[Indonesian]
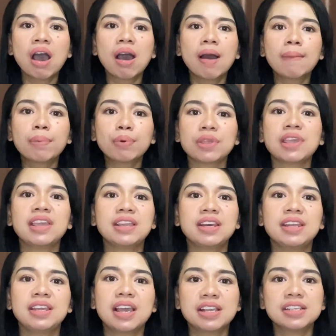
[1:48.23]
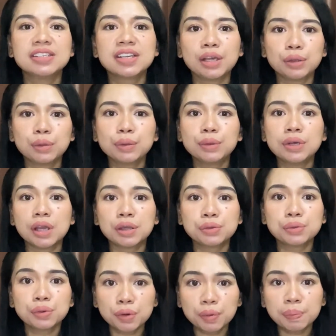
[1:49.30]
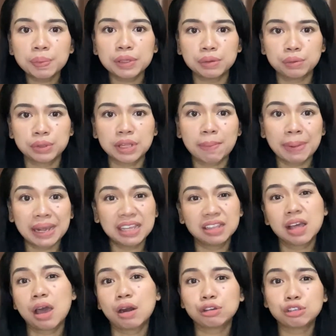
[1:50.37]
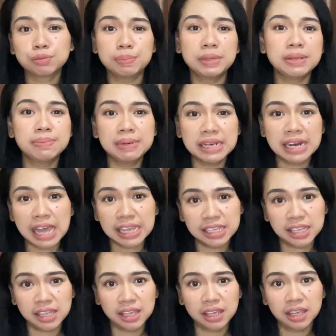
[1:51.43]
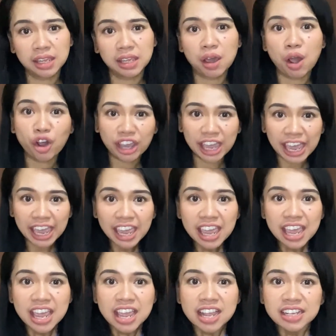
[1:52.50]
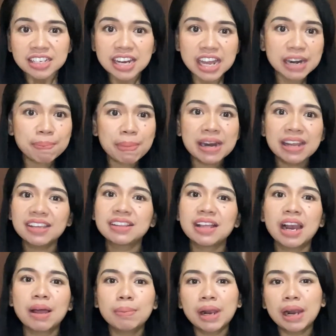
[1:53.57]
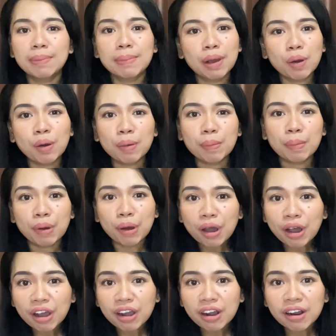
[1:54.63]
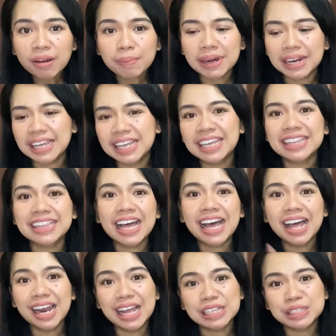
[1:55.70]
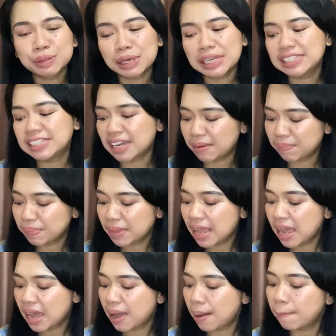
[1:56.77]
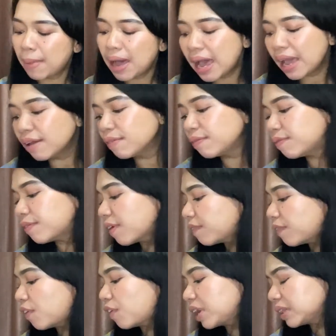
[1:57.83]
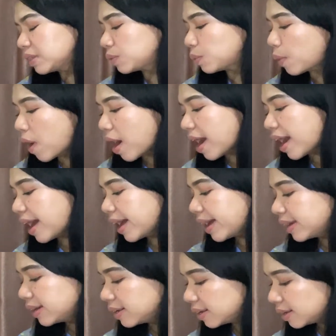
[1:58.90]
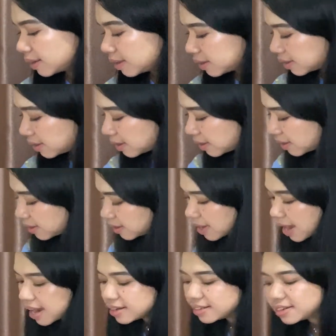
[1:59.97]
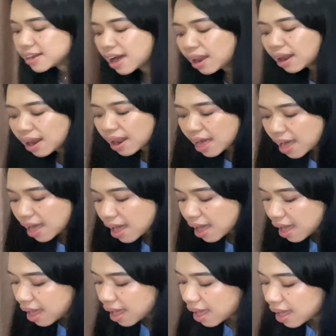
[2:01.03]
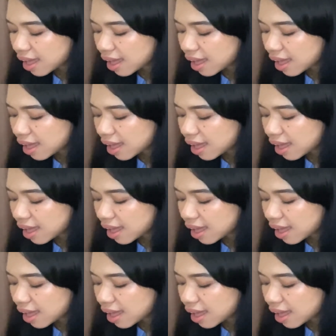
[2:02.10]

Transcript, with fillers: punya ini aja itu udah cukup gitu tanpa kita harus beli-beli lagi oke okay? daripada kita lama-lama ngomong mending kita langsung aja my favorite one adalah